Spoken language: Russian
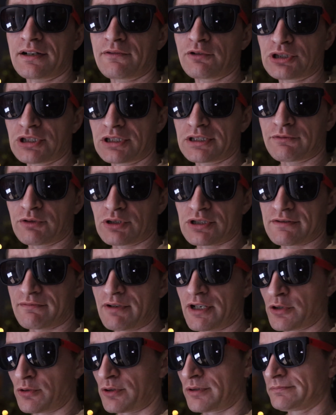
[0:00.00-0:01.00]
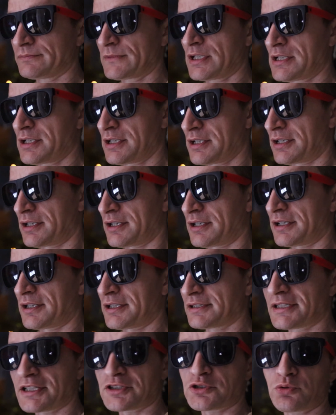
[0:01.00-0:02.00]
вот это вот свое
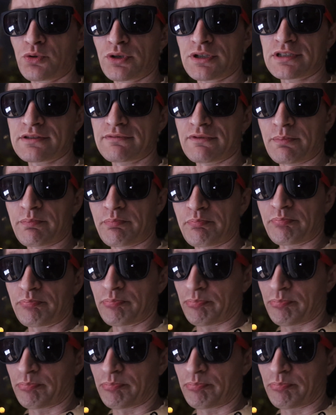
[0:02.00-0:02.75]
достоинство